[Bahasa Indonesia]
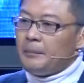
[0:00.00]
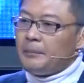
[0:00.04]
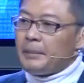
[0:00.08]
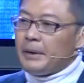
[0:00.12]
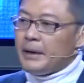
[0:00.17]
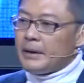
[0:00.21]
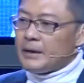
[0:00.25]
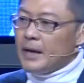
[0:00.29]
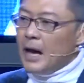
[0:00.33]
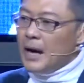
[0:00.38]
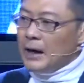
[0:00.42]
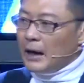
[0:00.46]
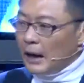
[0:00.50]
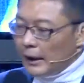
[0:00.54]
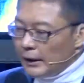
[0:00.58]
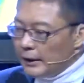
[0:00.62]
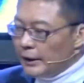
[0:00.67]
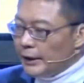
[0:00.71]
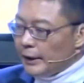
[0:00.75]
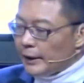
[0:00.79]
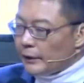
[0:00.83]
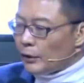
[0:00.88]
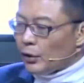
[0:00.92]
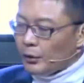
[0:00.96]
mereka akan
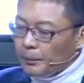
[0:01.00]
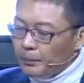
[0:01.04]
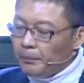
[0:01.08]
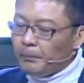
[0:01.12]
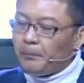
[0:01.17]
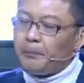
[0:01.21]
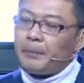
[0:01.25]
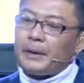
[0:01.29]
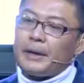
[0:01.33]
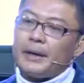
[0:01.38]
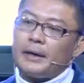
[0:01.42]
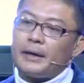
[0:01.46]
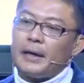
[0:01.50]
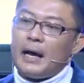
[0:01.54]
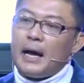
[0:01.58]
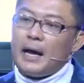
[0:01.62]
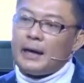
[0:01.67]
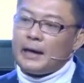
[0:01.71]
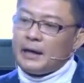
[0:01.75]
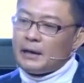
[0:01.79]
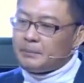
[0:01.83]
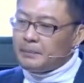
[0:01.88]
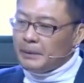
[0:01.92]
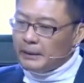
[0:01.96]
hidup, mereka
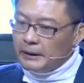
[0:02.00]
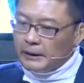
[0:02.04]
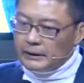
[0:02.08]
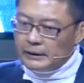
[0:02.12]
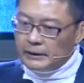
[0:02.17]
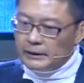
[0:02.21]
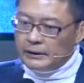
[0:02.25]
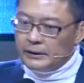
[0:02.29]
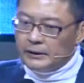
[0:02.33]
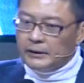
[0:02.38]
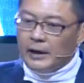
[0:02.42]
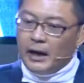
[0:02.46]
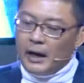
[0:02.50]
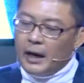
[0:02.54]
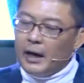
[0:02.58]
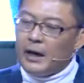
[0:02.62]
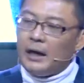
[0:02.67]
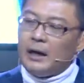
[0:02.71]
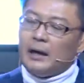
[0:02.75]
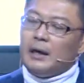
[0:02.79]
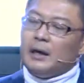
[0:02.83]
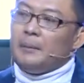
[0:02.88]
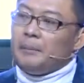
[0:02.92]
akan bekerja,